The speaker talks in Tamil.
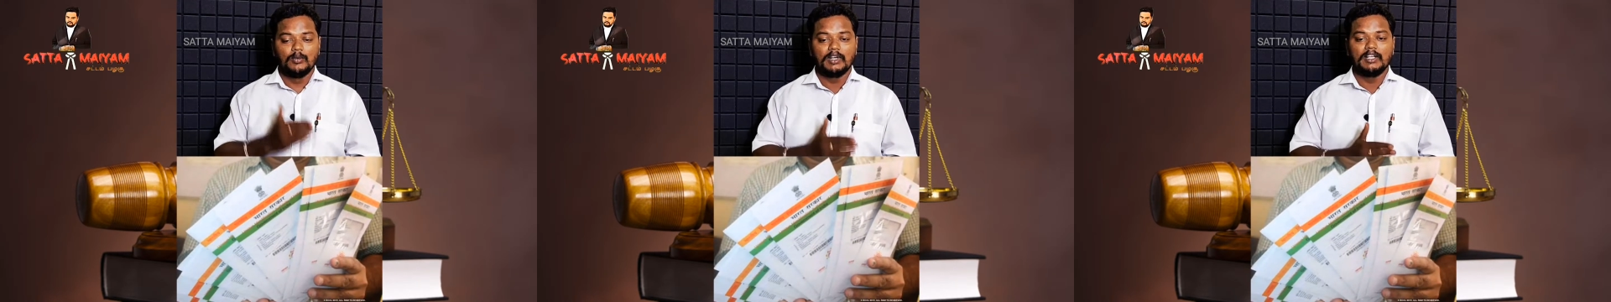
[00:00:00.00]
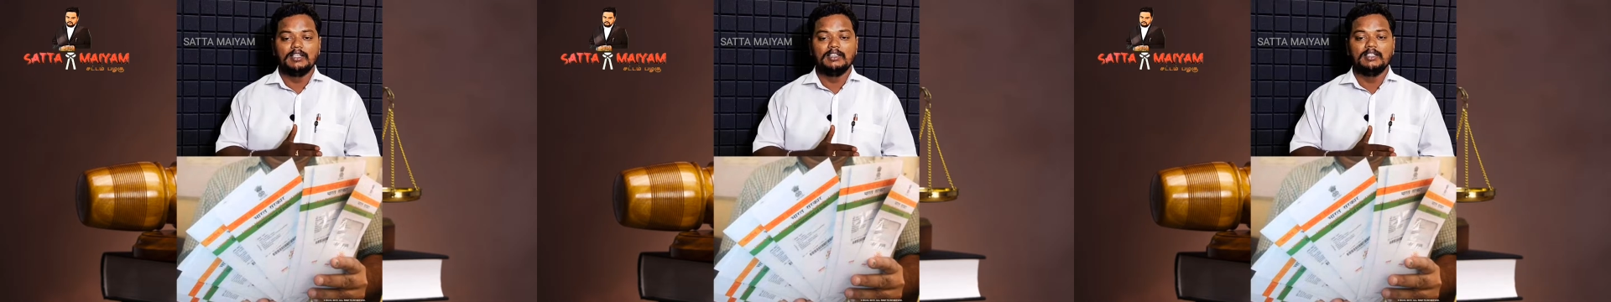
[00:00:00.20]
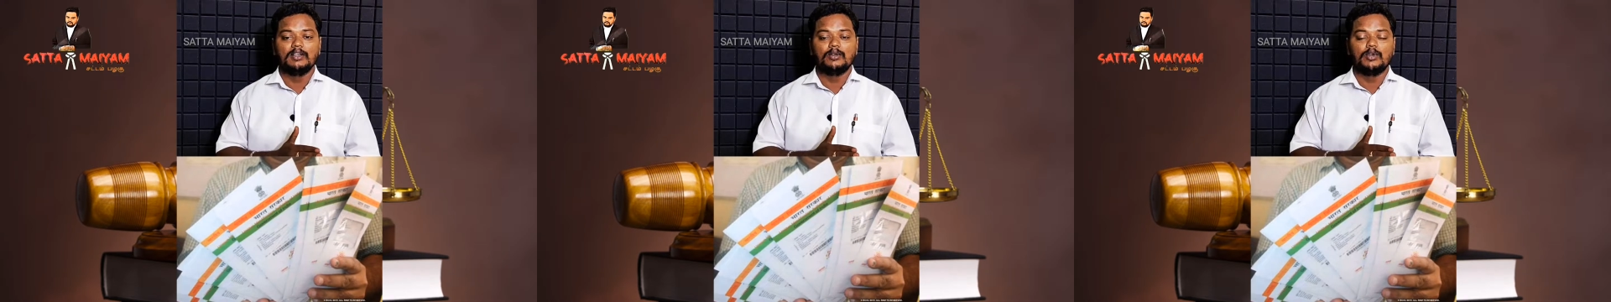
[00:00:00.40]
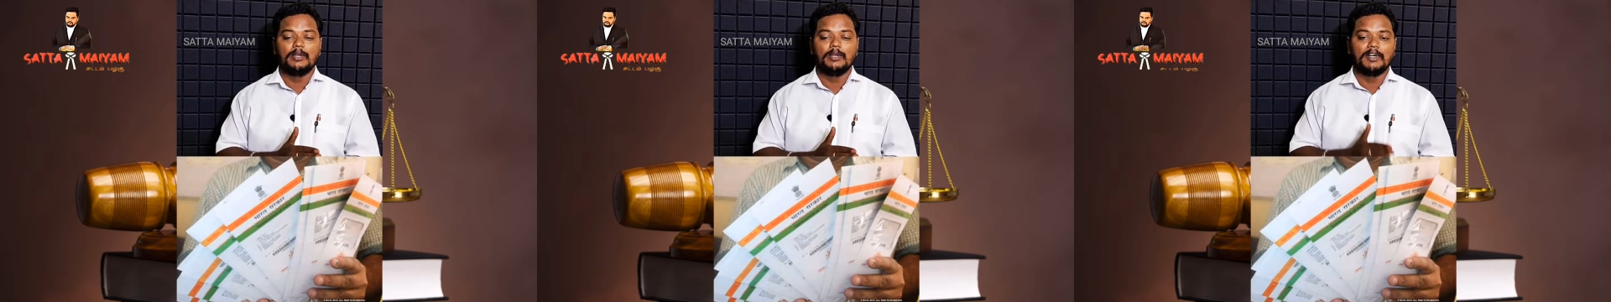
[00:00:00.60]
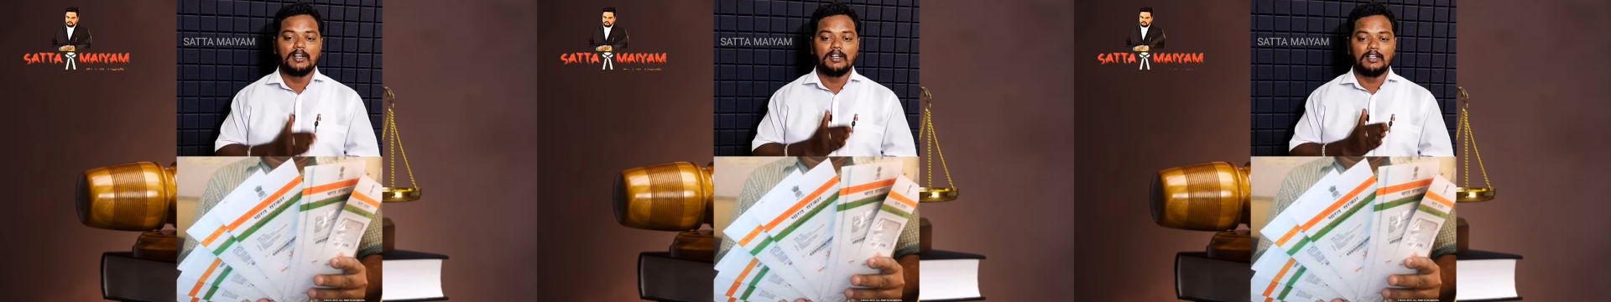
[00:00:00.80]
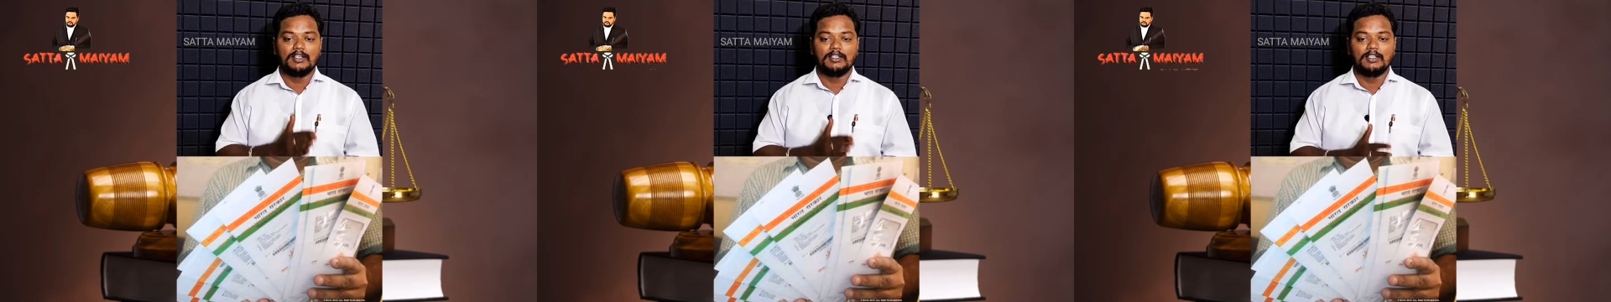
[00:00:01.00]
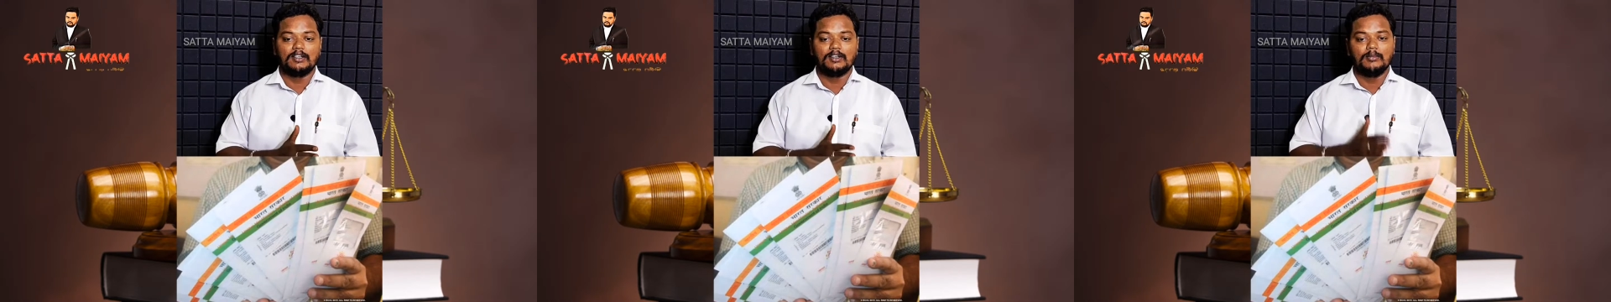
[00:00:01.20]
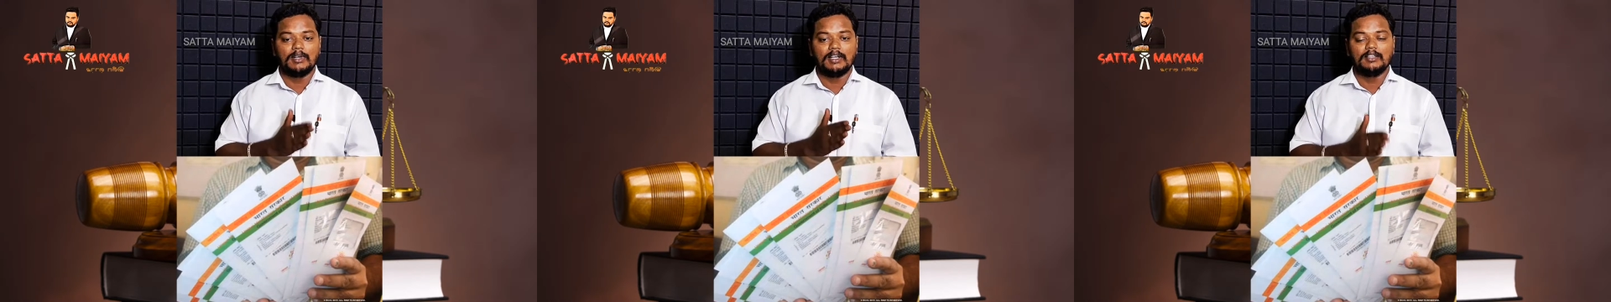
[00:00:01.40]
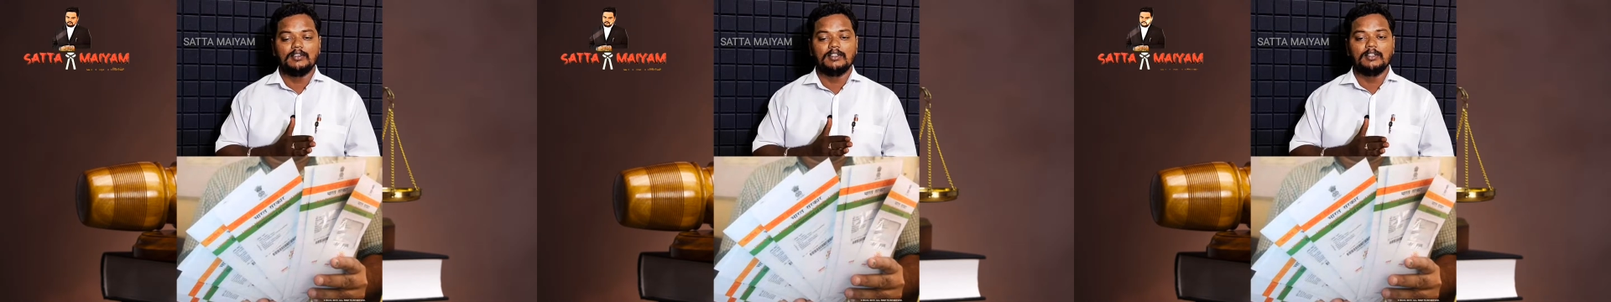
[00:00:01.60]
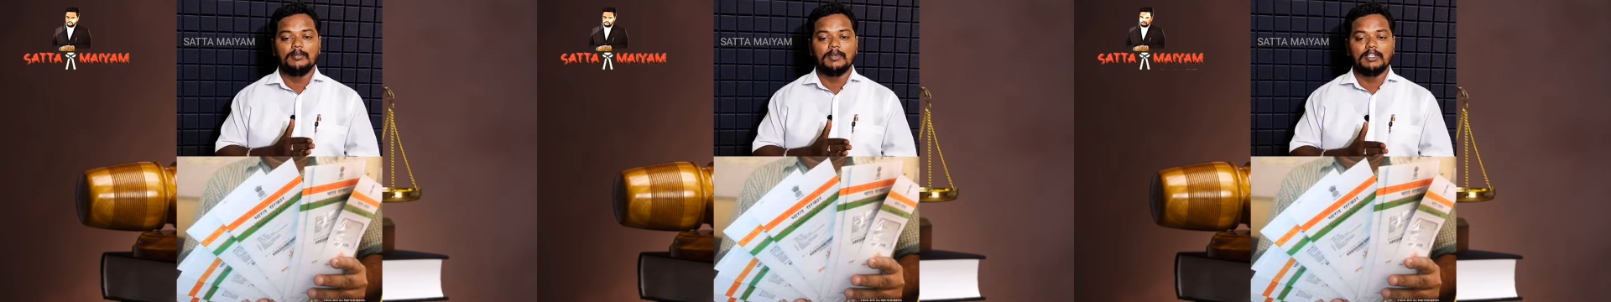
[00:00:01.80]
ஒரு இந்திய குடிமகனுக்கு தரும் அது
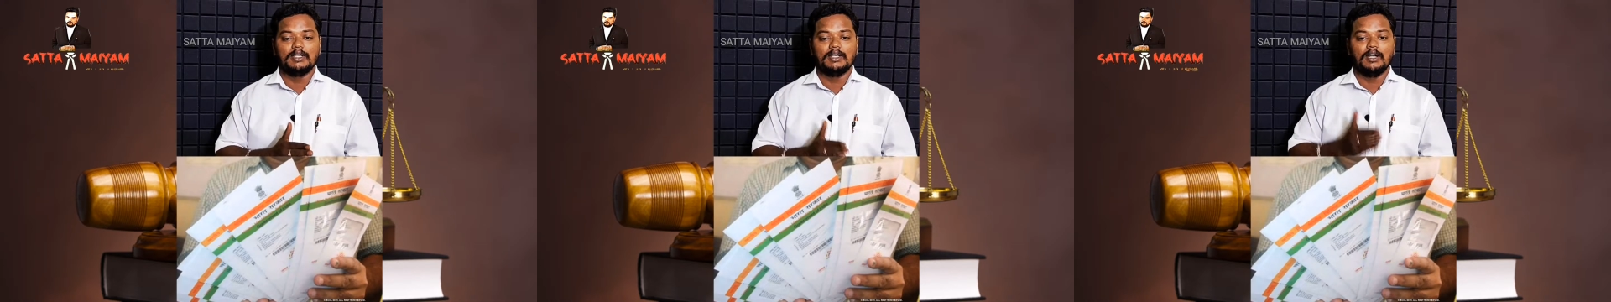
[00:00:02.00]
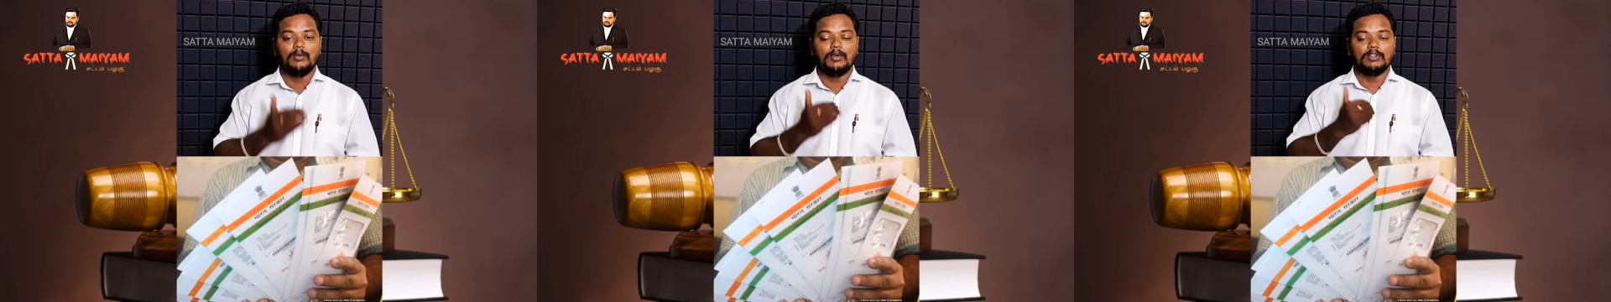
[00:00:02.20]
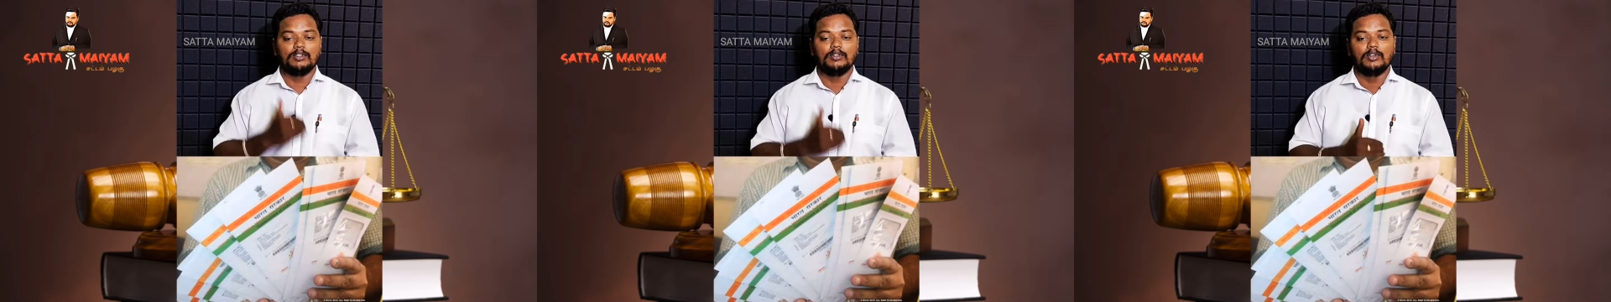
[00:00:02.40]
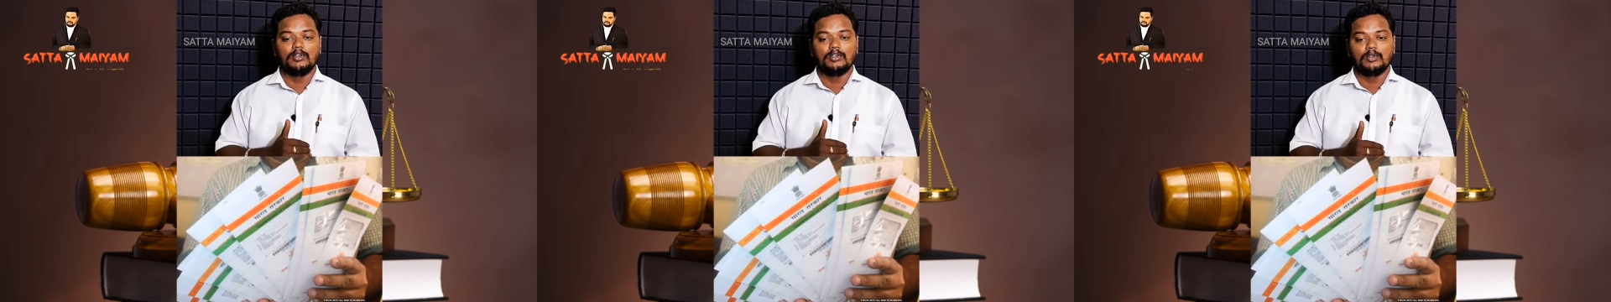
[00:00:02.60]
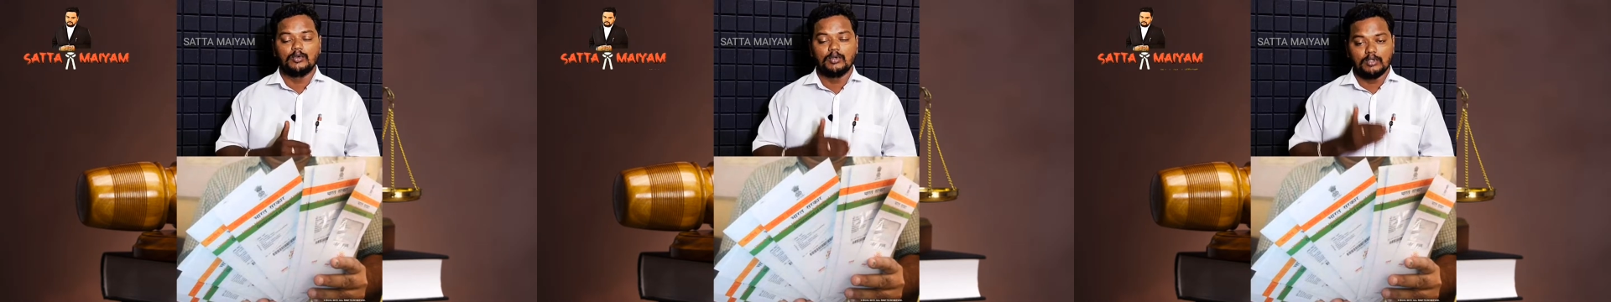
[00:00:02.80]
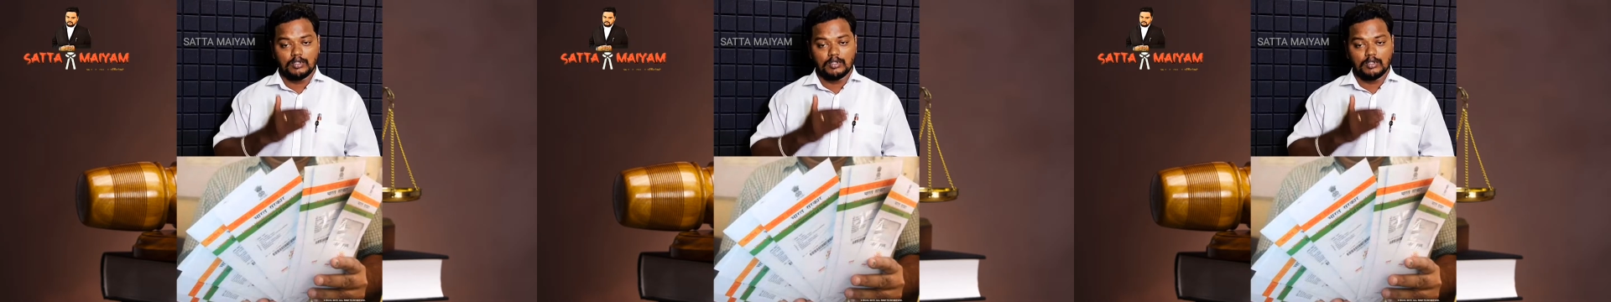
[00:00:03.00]
வந்து பார்த்தீங்கன்னா ஒருத்தவங்களுக்கு